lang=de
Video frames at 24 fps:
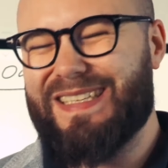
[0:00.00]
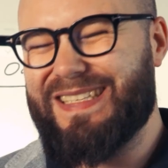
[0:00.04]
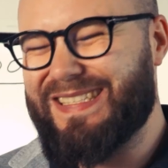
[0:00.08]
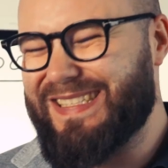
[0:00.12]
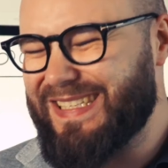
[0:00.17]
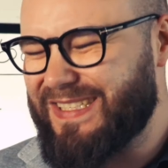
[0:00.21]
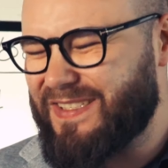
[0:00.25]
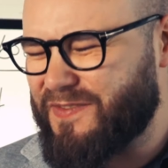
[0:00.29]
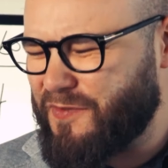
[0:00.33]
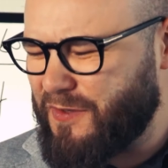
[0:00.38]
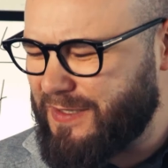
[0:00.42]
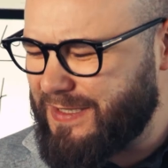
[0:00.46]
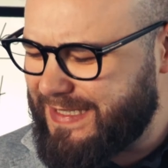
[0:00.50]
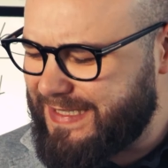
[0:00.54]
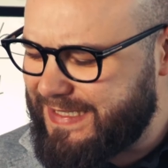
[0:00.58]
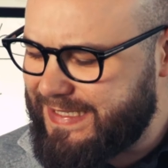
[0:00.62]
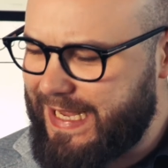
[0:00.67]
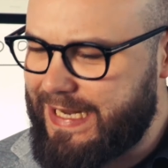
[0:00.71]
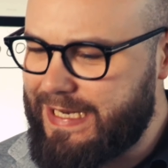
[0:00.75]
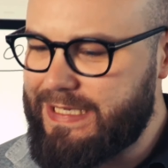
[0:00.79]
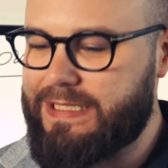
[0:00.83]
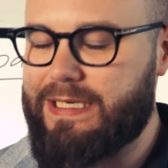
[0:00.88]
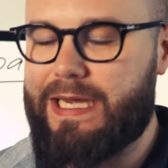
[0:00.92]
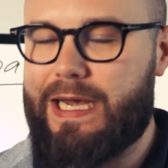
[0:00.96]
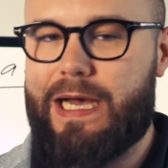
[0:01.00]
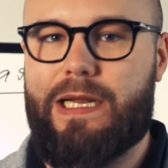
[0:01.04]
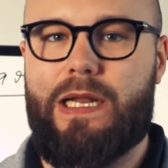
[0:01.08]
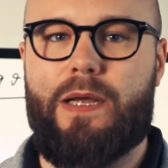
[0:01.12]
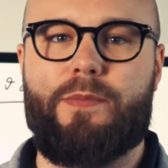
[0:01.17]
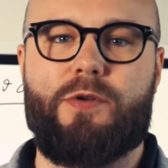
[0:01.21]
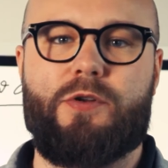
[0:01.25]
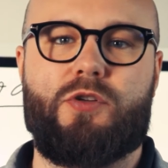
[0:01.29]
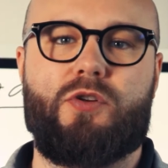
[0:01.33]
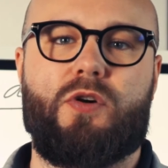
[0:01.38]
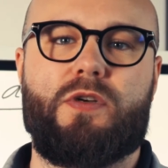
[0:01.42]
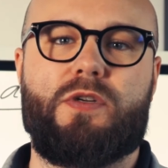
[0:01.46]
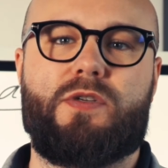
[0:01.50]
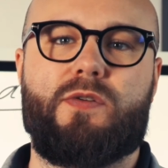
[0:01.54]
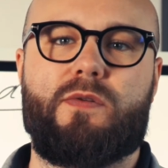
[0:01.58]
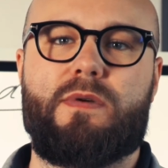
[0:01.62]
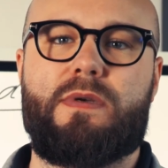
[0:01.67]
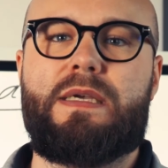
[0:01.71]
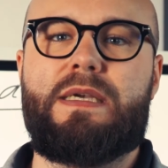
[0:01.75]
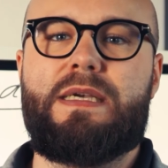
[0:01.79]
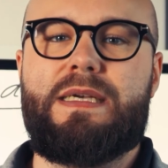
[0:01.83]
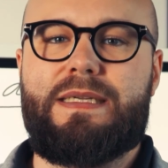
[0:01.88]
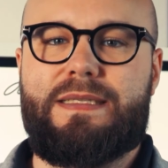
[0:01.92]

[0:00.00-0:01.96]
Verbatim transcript: Es ist von zentraler Bedeutung,